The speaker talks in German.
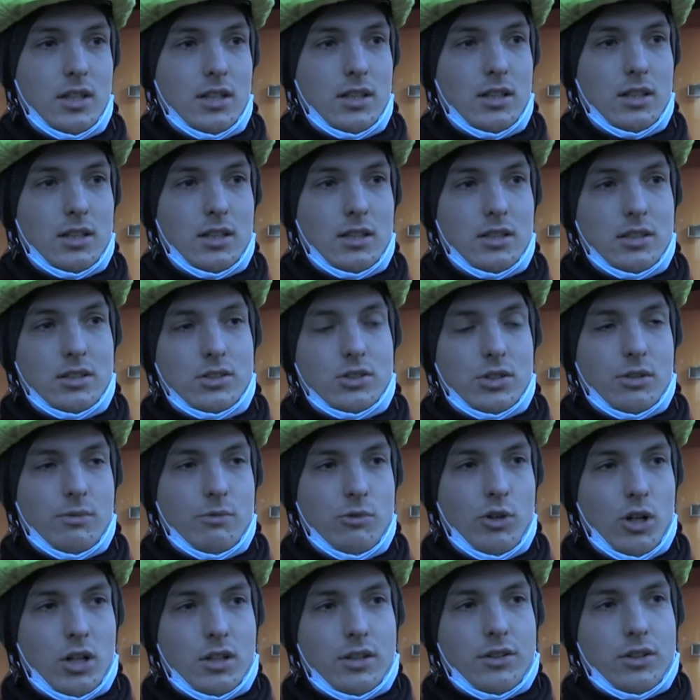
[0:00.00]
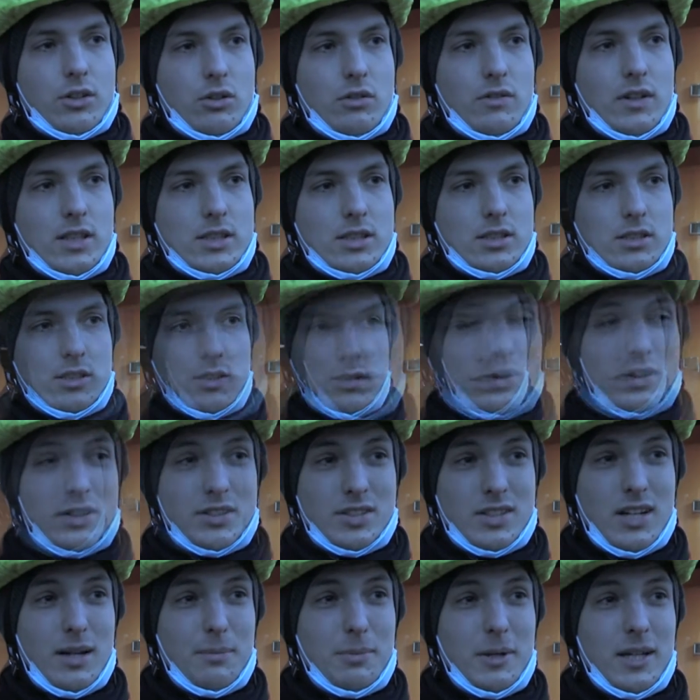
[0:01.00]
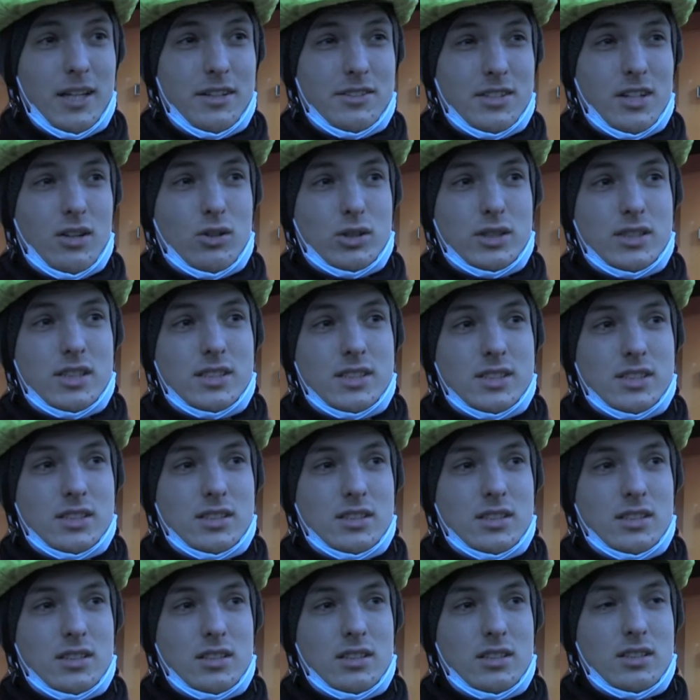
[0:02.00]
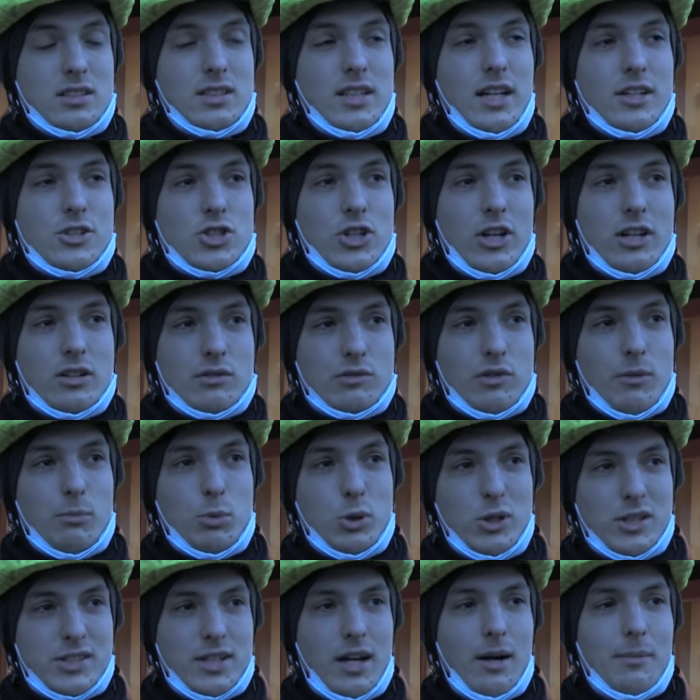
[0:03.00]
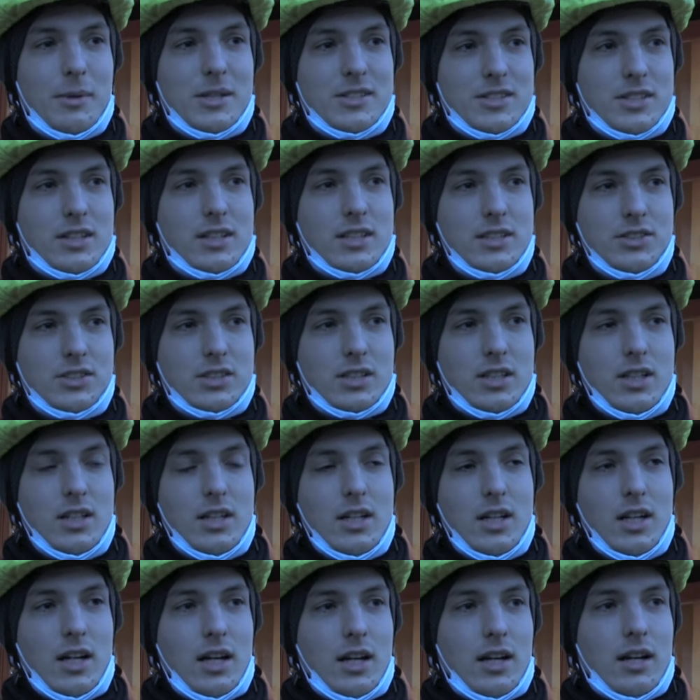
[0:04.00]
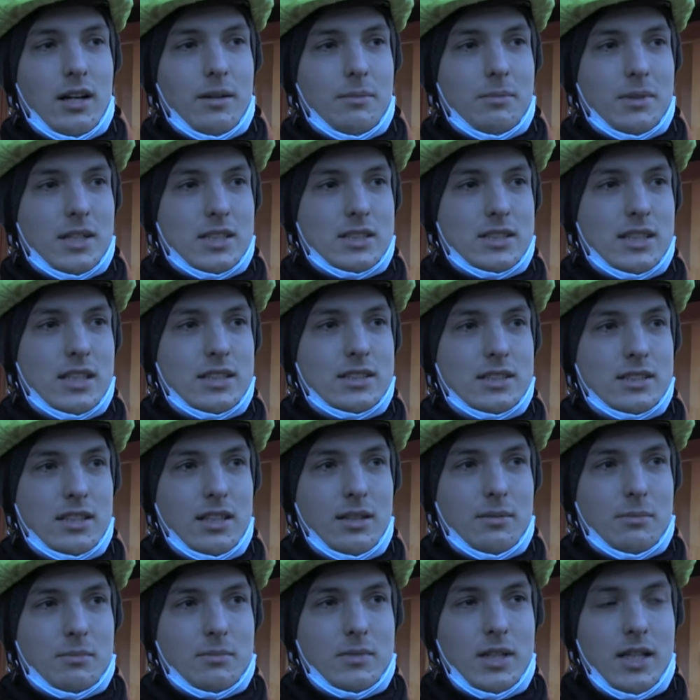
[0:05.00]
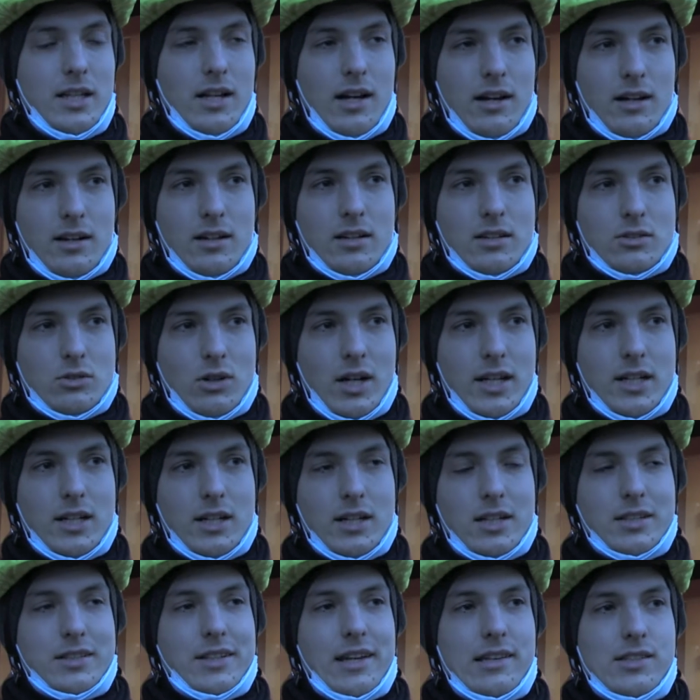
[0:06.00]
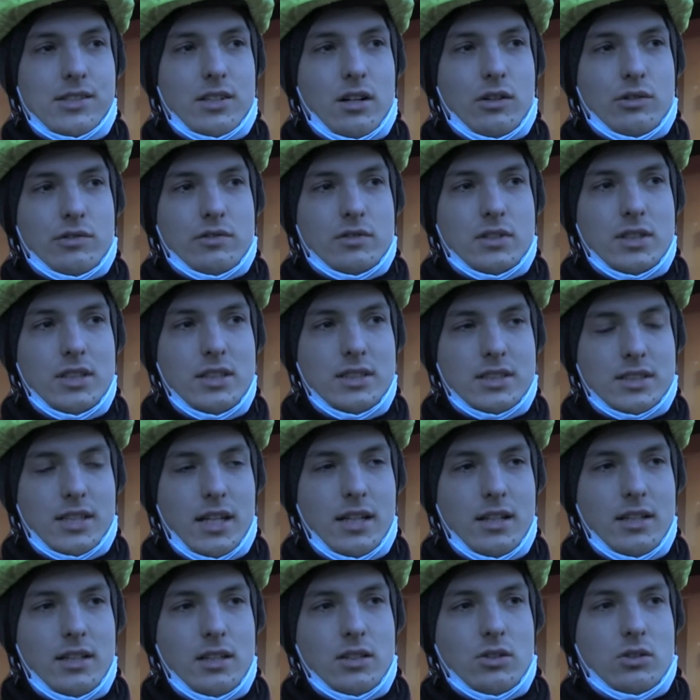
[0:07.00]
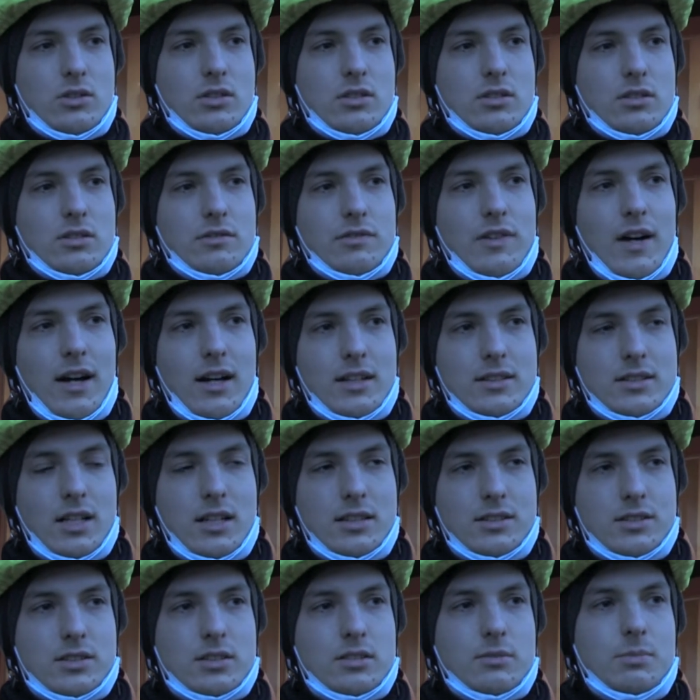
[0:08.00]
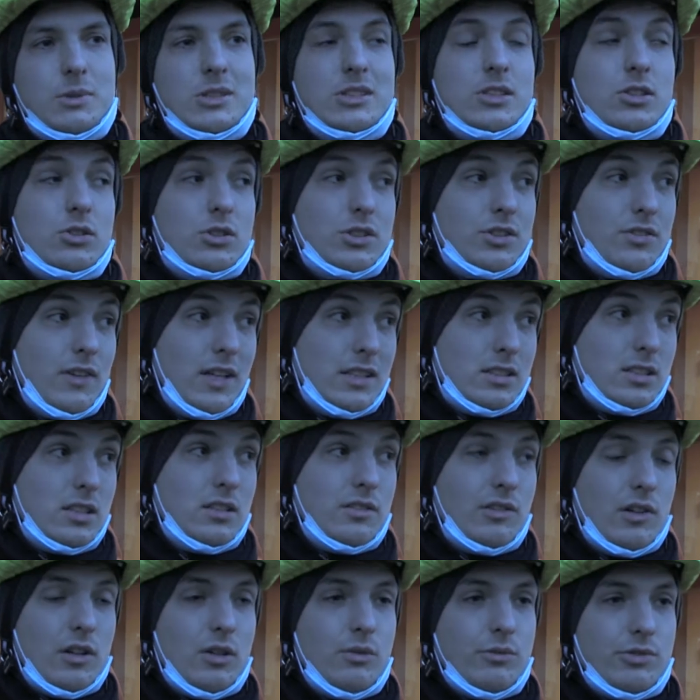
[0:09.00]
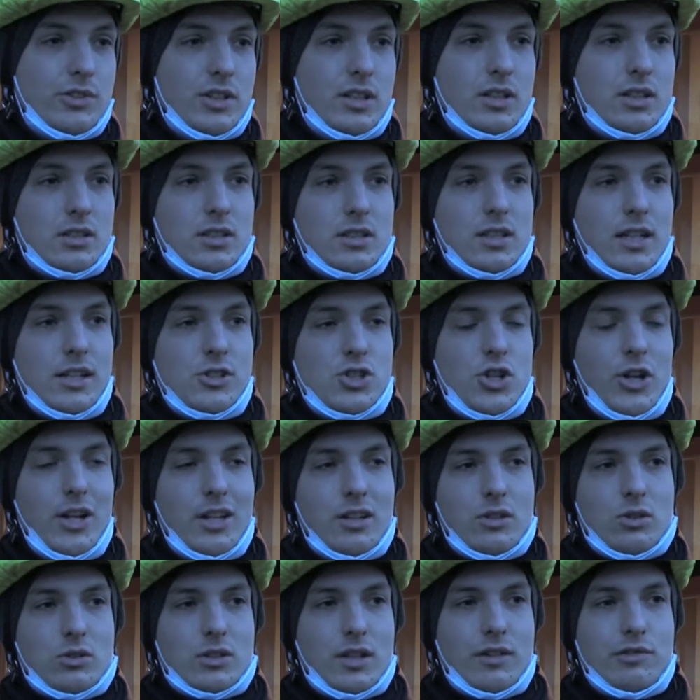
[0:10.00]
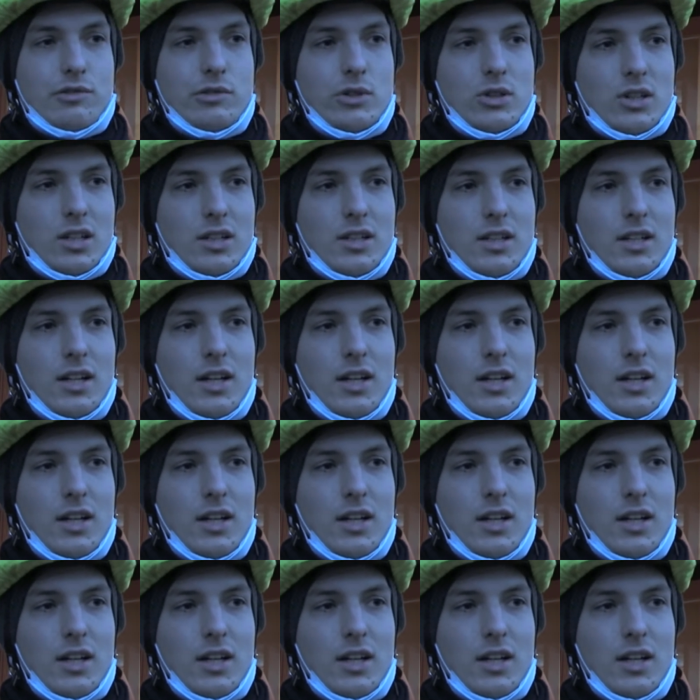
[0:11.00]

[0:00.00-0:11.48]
äh, zum Wirken sowas. Mhm. Es gab ja jetzt auch das, äh, die Entscheidung vom Bundesarbeitsgericht, ähm, dass jetzt eben jeder Rider das Recht auf ein Diensthandy und ein Fahrrad hat, beziehungsweise eine vernünftige Entschädigung dafür.